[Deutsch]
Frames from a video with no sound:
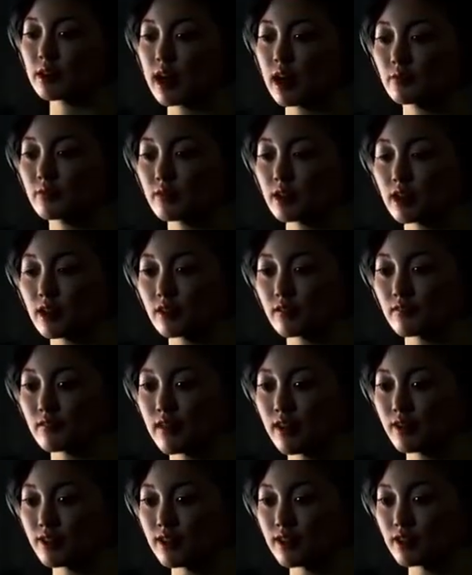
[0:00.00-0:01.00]
Sie, ich bin
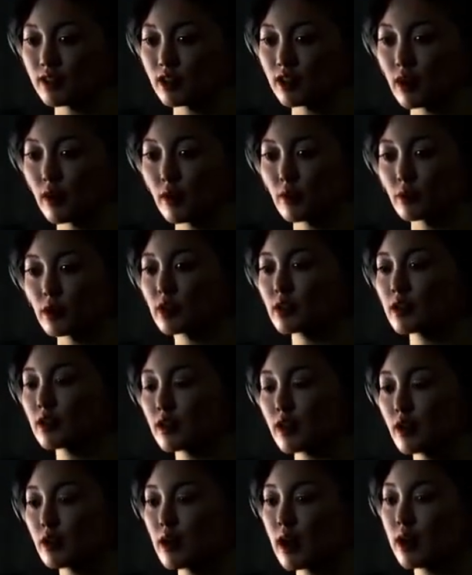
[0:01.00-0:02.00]
auf Ihrer Seite,
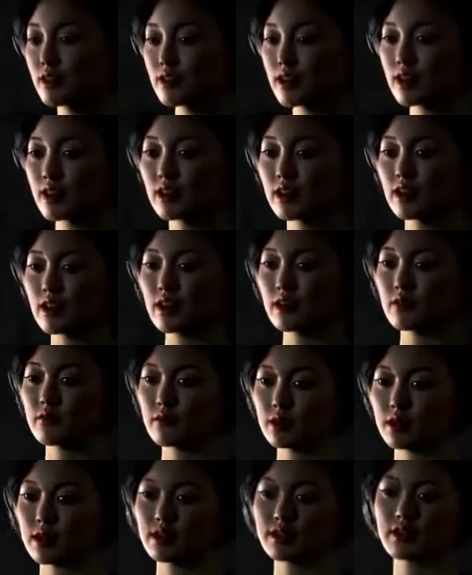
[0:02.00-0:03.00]
das wissen Sie.
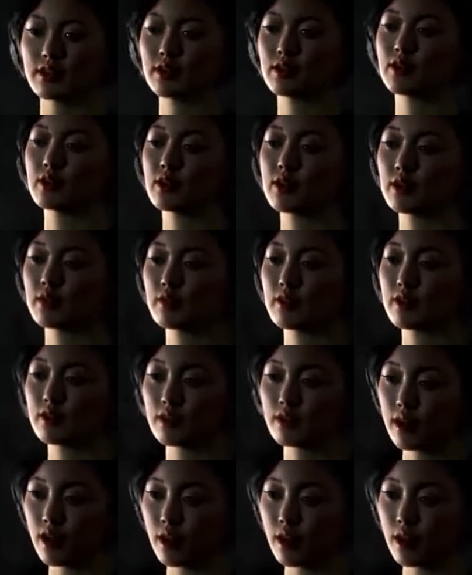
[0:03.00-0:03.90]
Aber Sie müssen sich stellen,